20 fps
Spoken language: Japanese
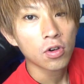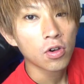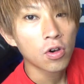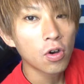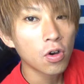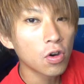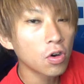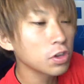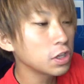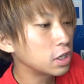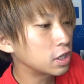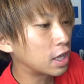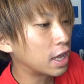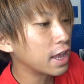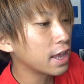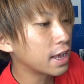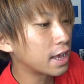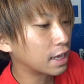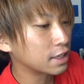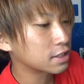ここに
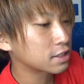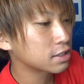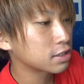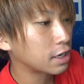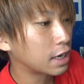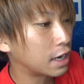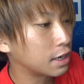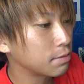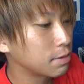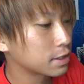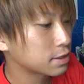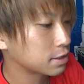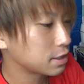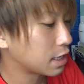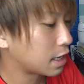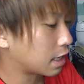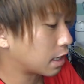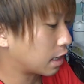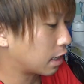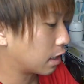手がっつりありま
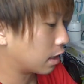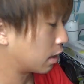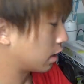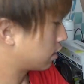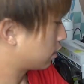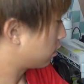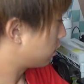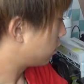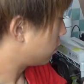すやん